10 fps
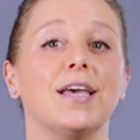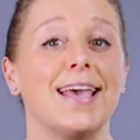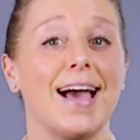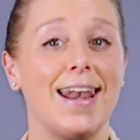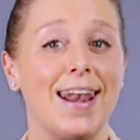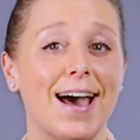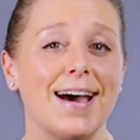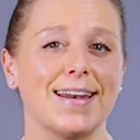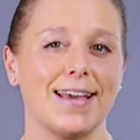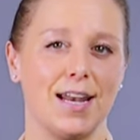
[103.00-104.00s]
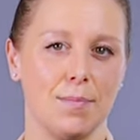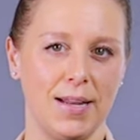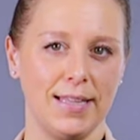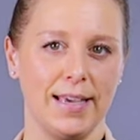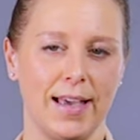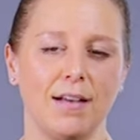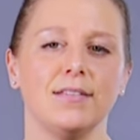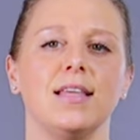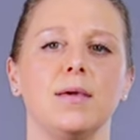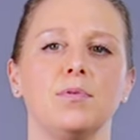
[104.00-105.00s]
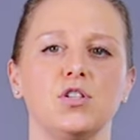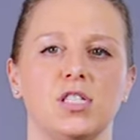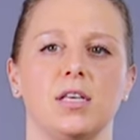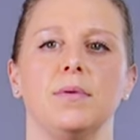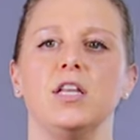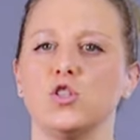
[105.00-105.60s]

che allarga la platea dei possibili